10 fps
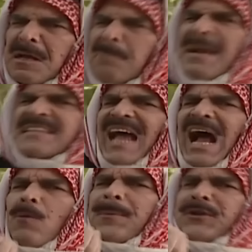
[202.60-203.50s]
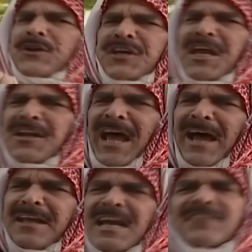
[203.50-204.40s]
مسحوب
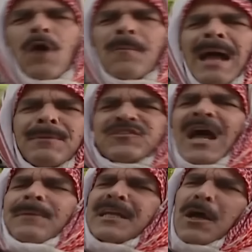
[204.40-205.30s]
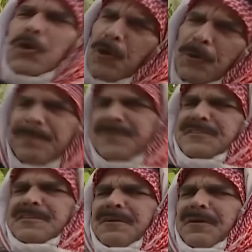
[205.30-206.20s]
الدكينة يا دوب عم يطعمينا
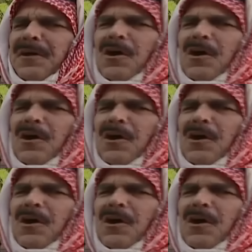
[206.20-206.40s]
خبز